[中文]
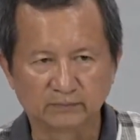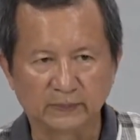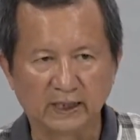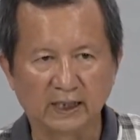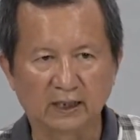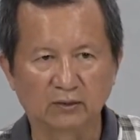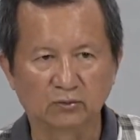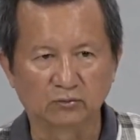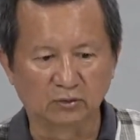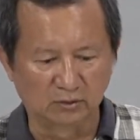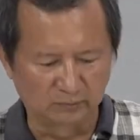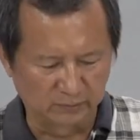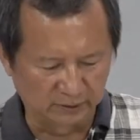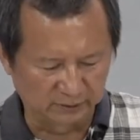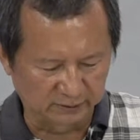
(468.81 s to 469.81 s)
把我
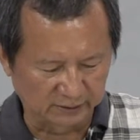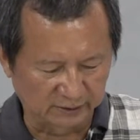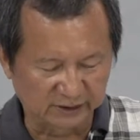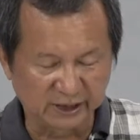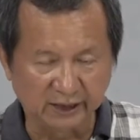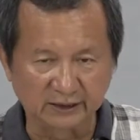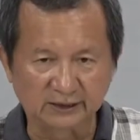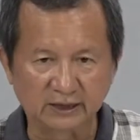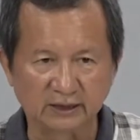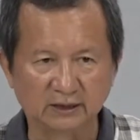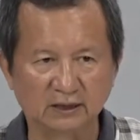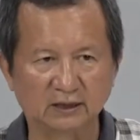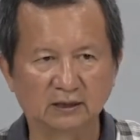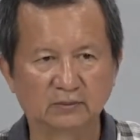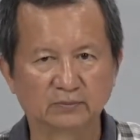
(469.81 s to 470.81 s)
们的电线
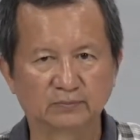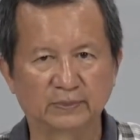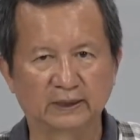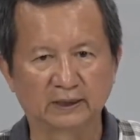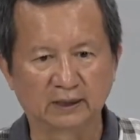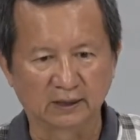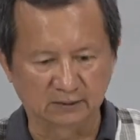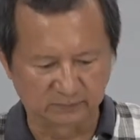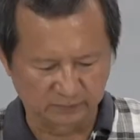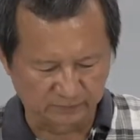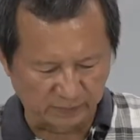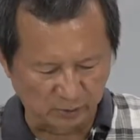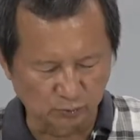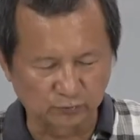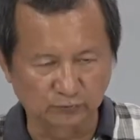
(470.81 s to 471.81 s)
呢，把它
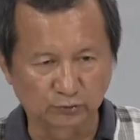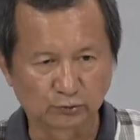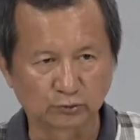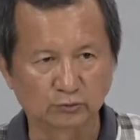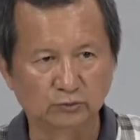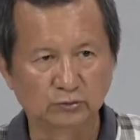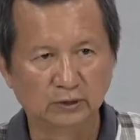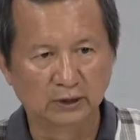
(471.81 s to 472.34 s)
包覆住，